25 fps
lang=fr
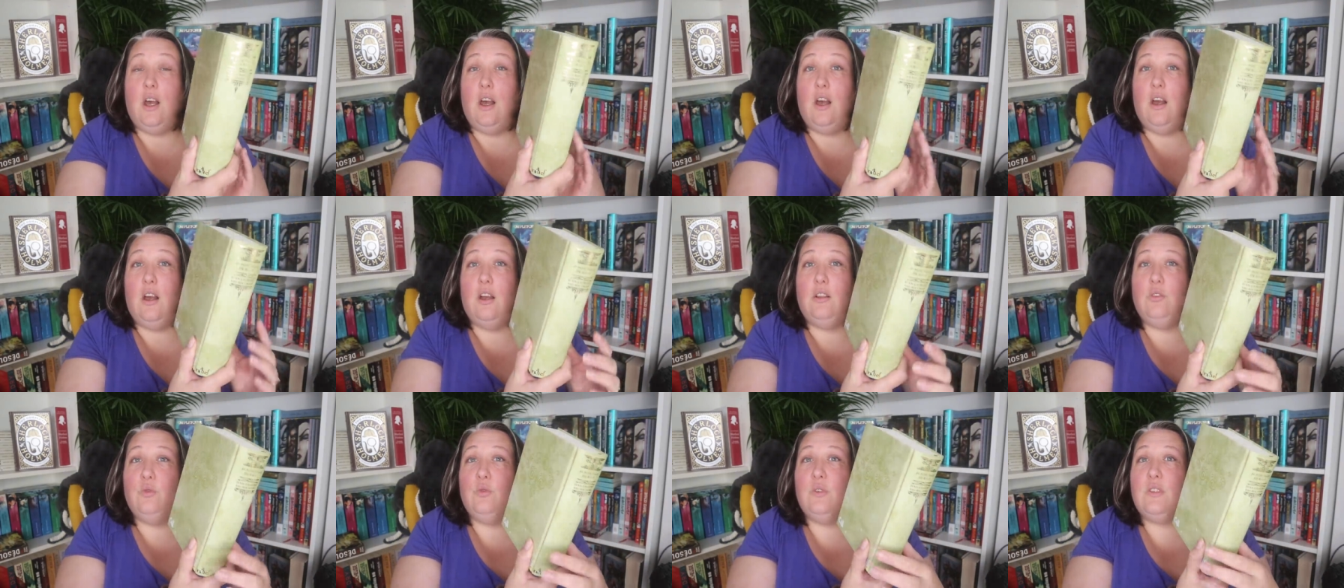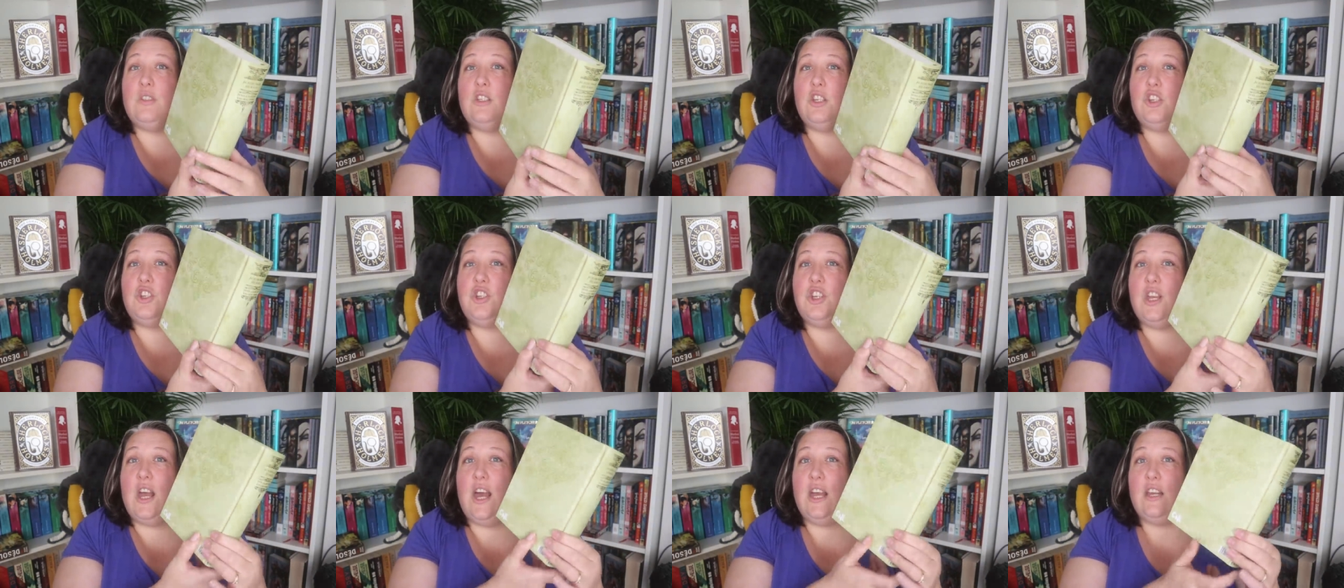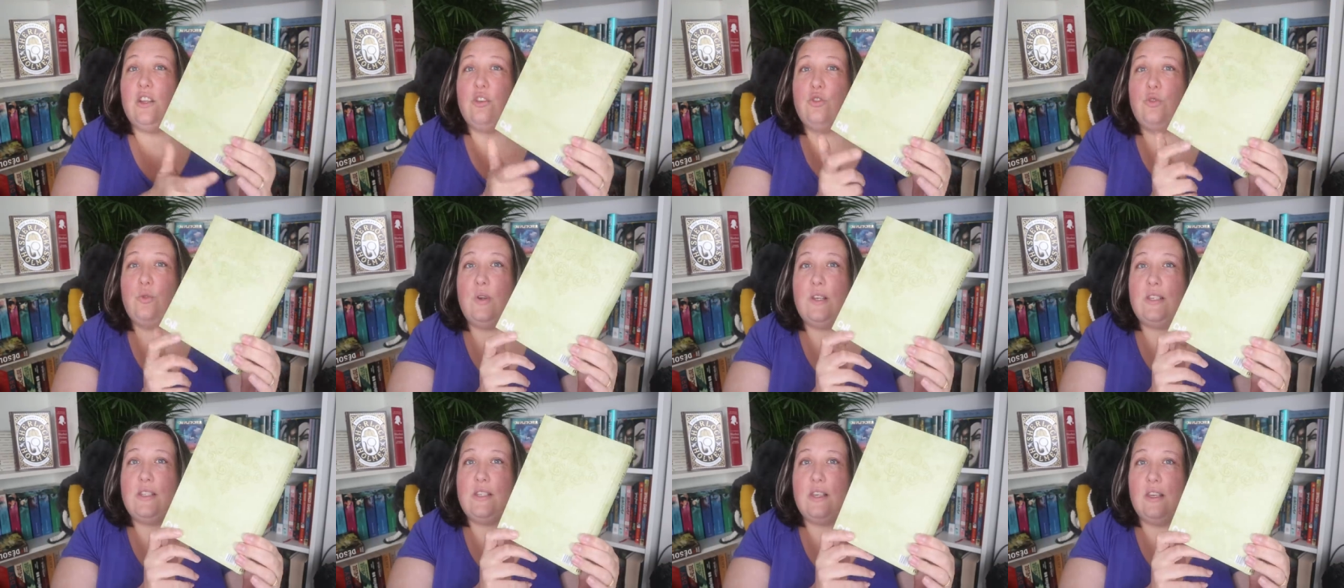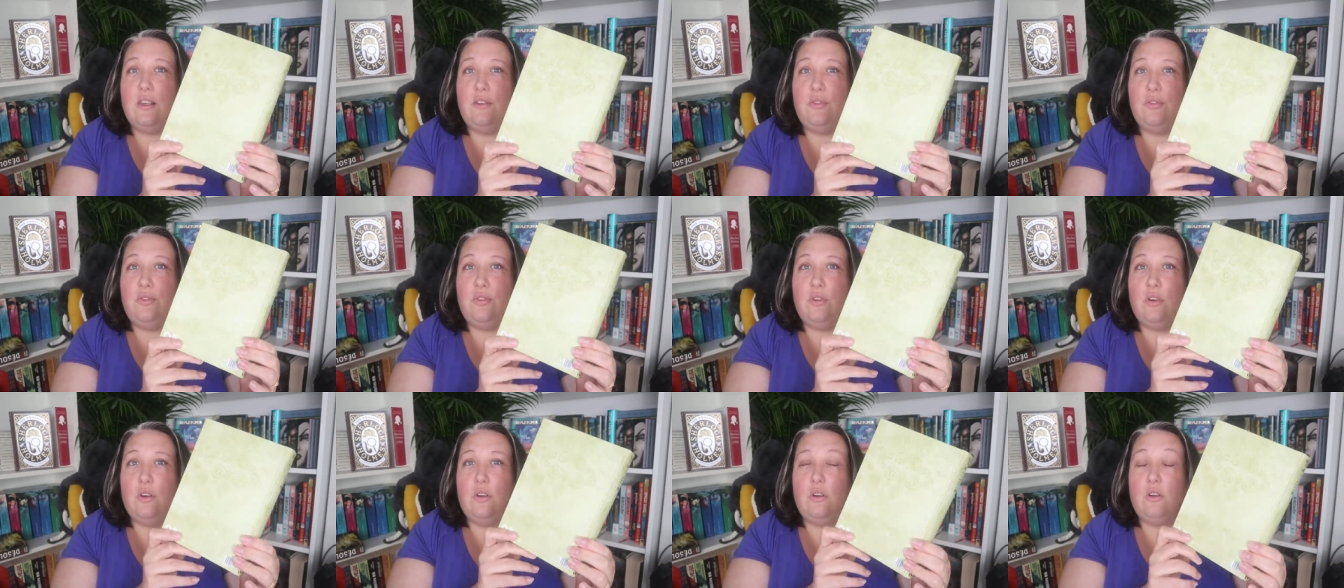Euh, donc c'est chez
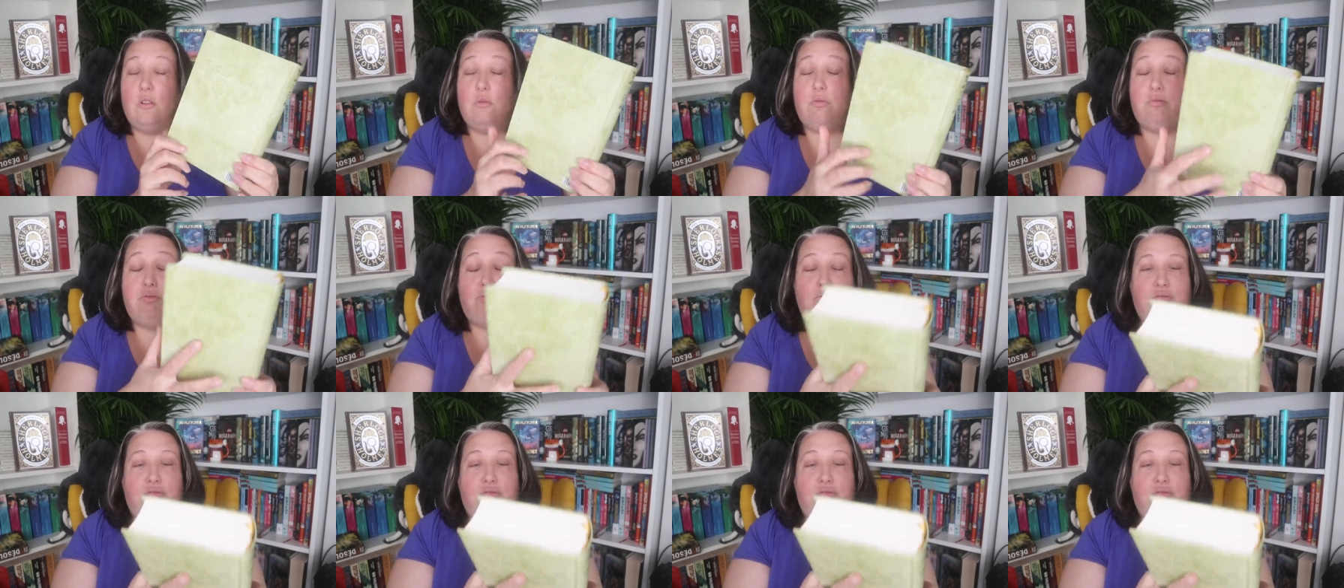ActuSF. Euh,